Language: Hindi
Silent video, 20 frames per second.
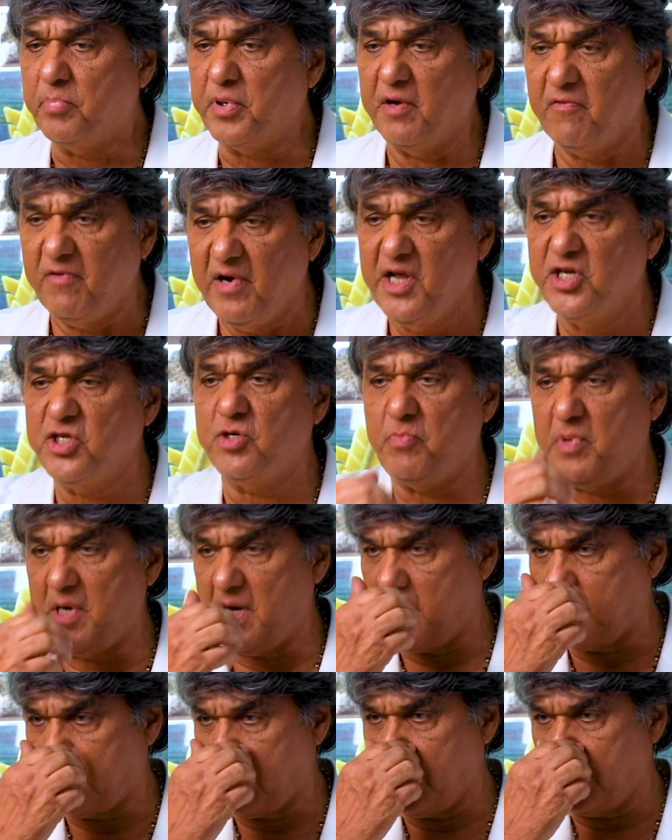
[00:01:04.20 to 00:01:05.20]
प्रिविलेज
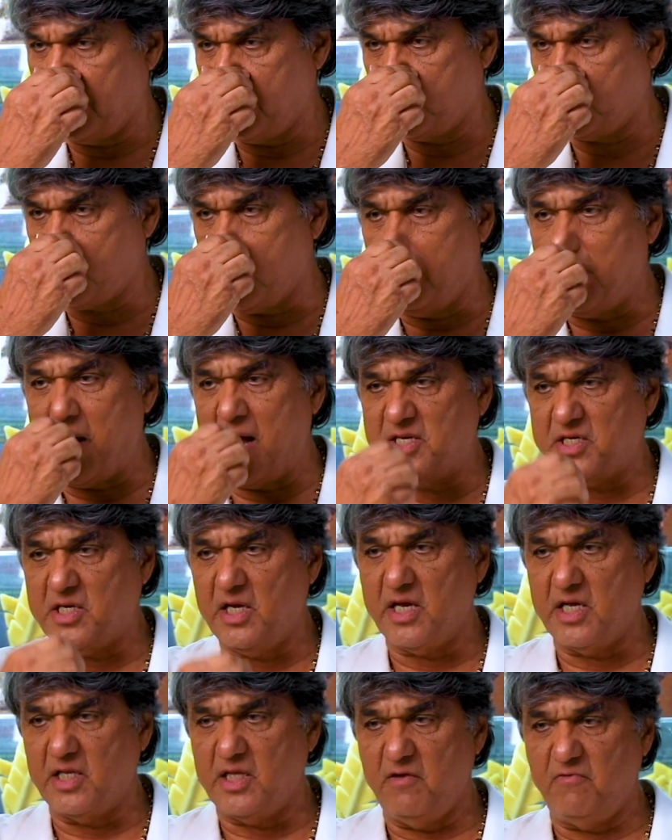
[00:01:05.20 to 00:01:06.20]
मिला था जिसको हम
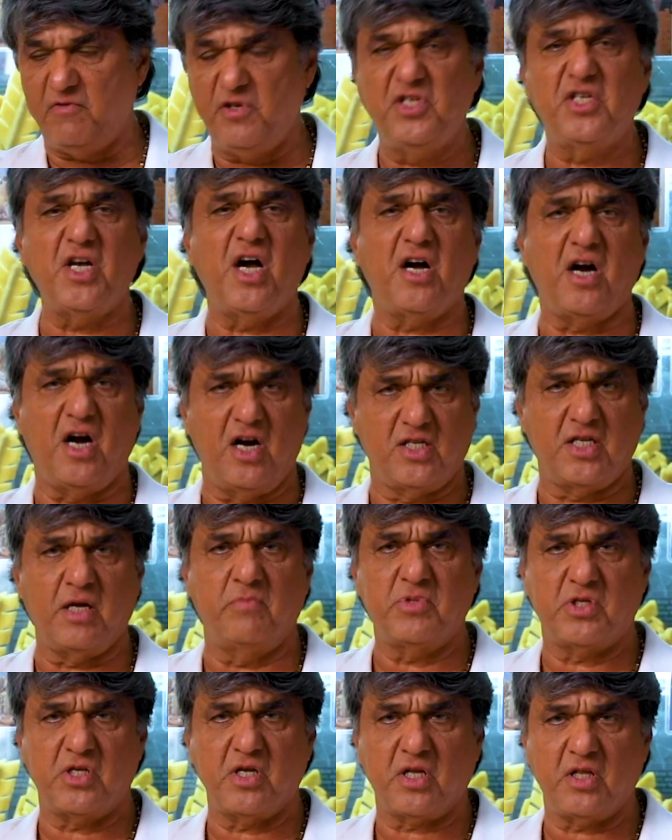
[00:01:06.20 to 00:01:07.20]
आजकल कहते हैं वीज़ा कार्ड
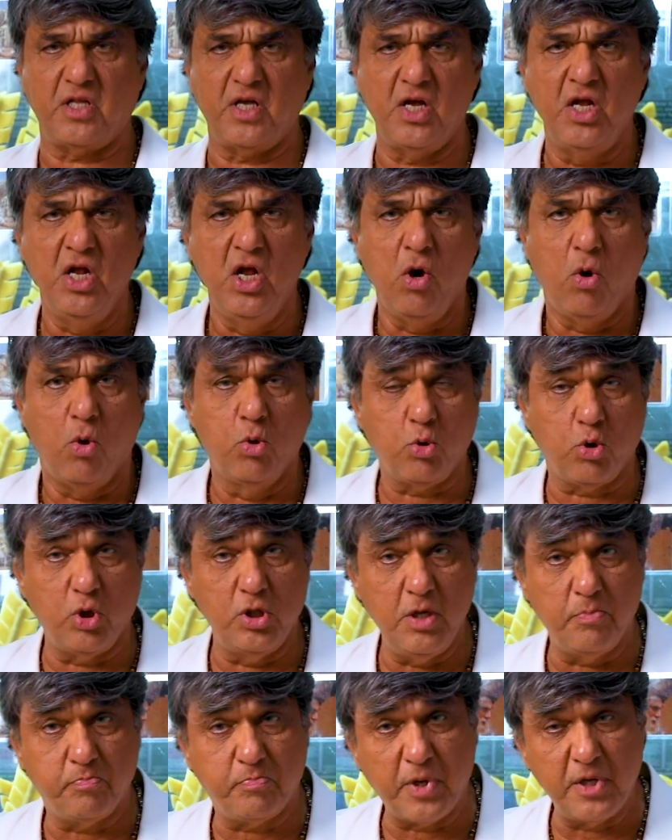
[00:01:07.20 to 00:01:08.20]
समझ सकते हैं उनको
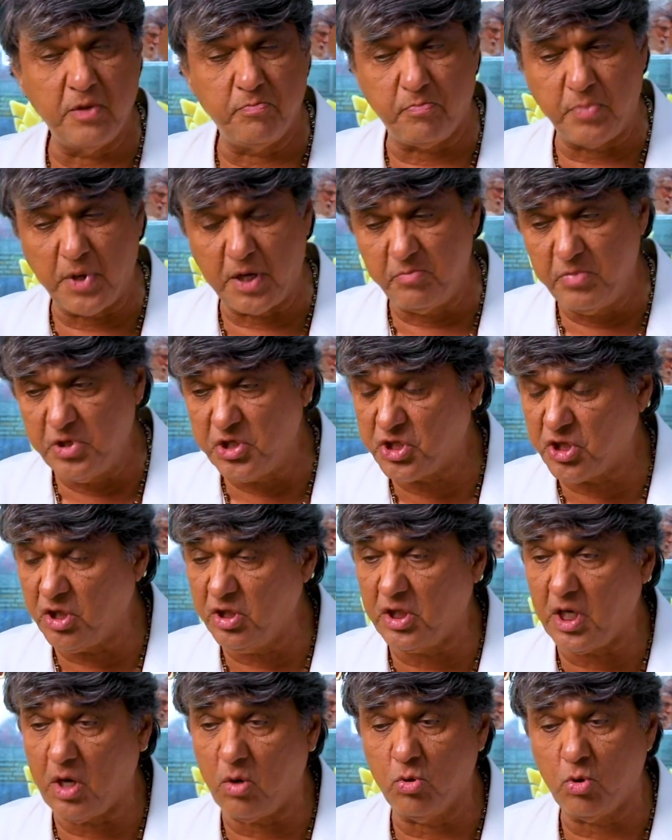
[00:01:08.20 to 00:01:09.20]
ये पर,
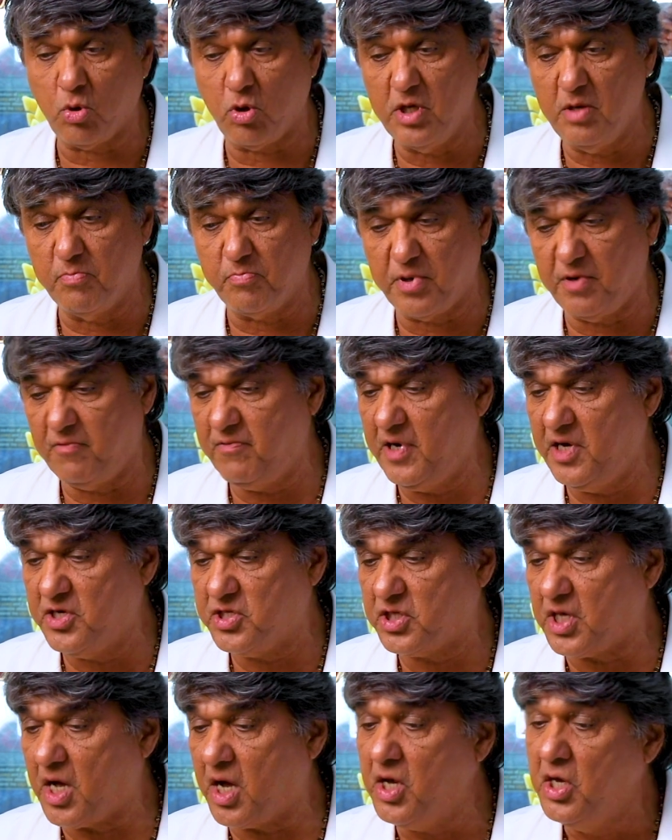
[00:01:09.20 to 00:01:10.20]
परमिशन था उनको ये
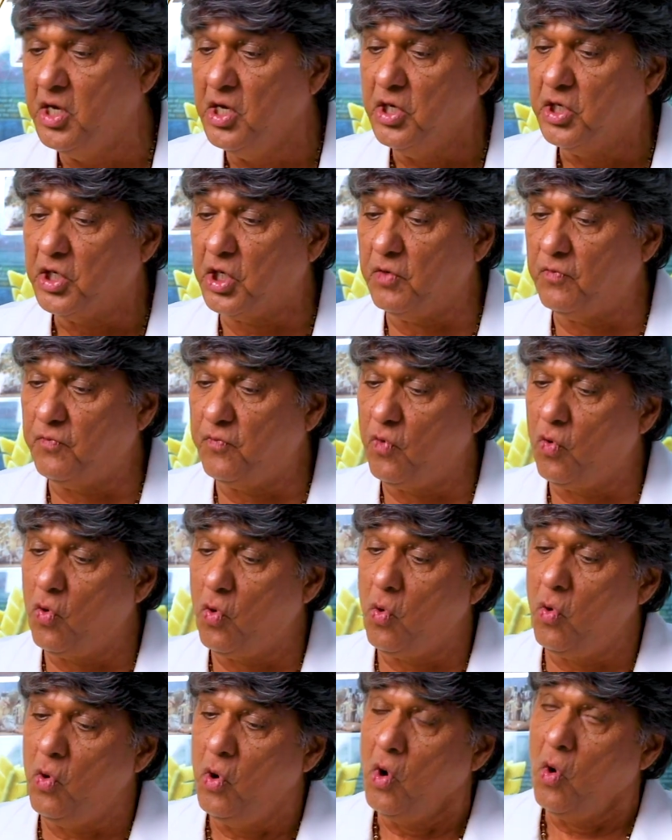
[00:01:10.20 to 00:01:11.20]
प्रिविलेज था कि
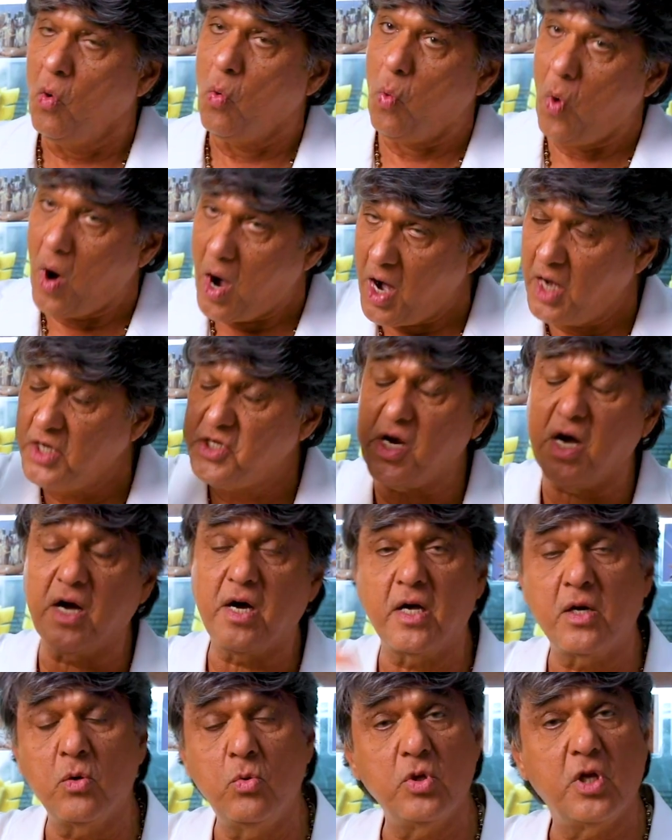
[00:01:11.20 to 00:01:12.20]
वो वहाँ
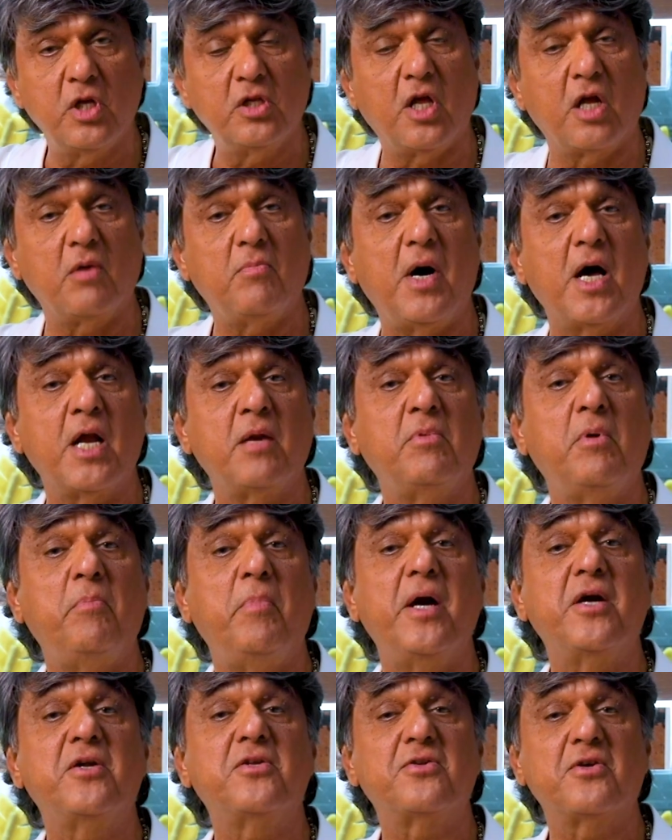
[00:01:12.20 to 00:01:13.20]
जाकर उनके दरबार में
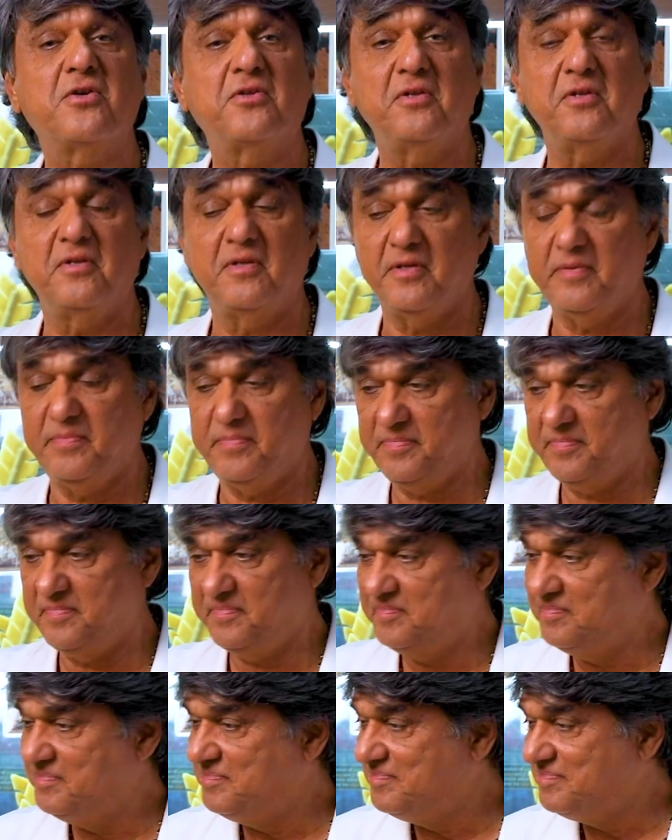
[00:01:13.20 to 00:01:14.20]
बैठ सकते
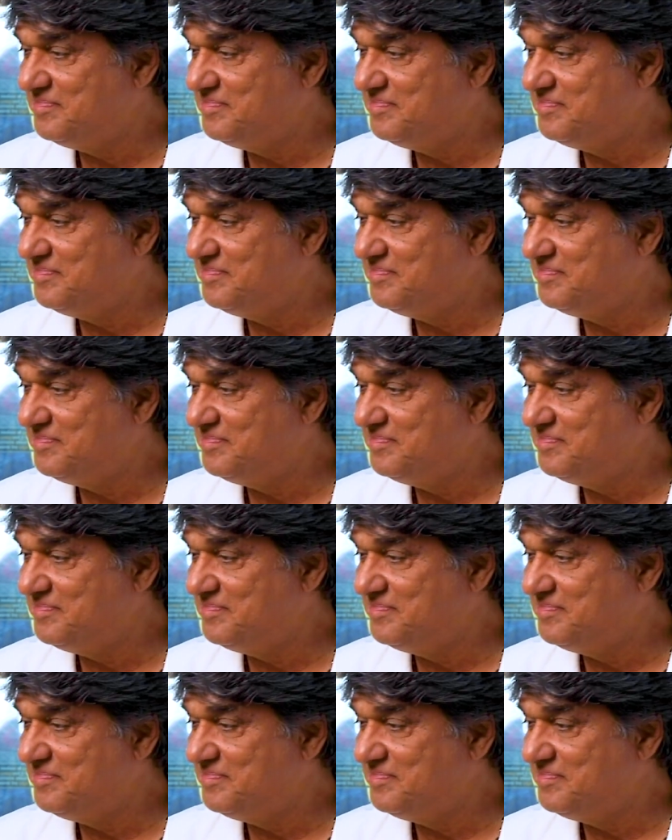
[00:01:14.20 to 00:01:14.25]
थे